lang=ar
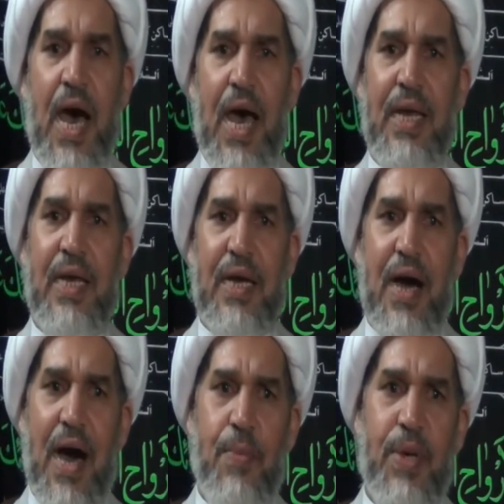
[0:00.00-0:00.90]

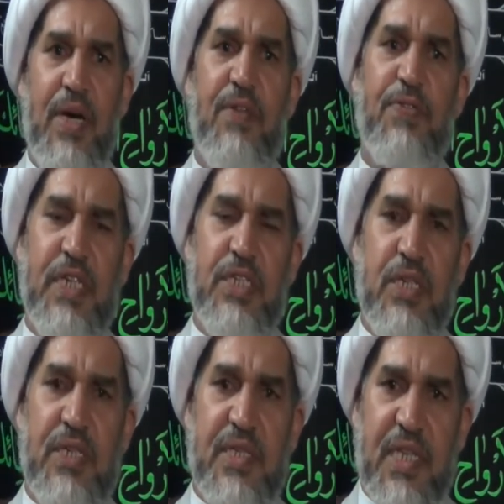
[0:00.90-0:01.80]
القابع
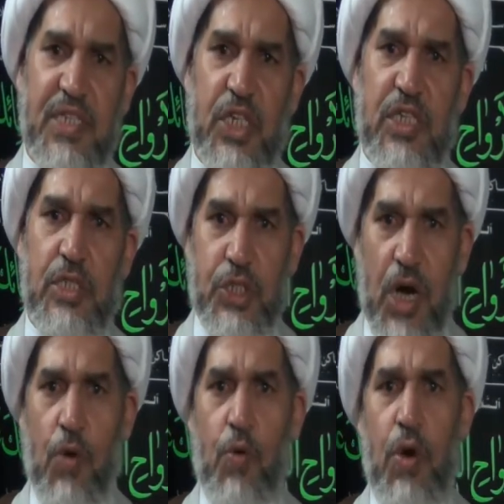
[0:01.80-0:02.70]
في سجن
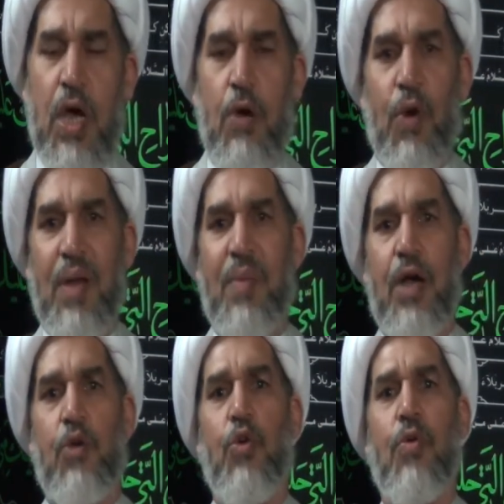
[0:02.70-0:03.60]
جو
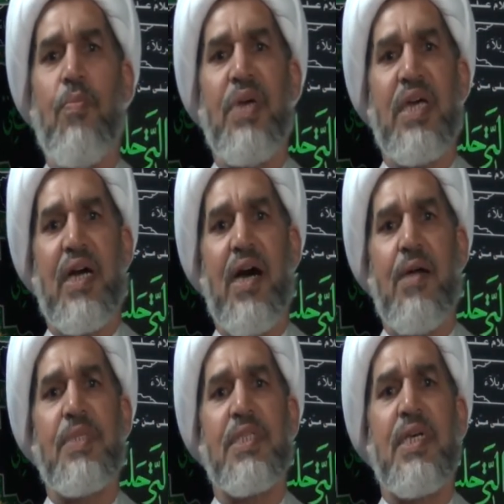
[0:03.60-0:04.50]
والمحكوم
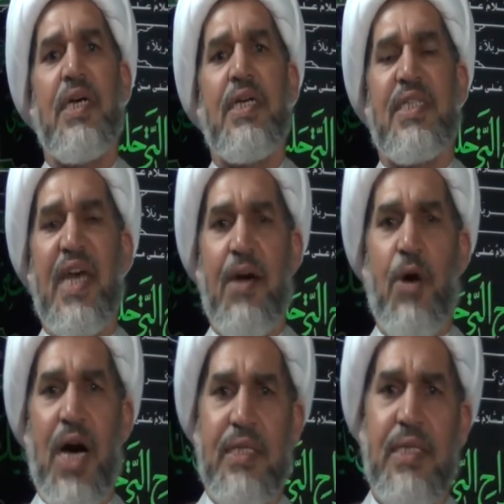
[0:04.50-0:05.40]
بخمس
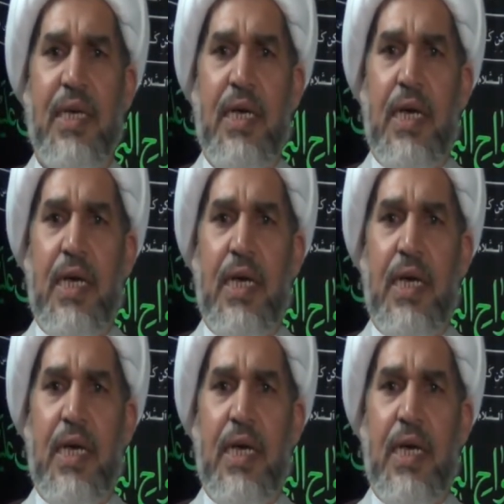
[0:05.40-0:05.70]
سنوات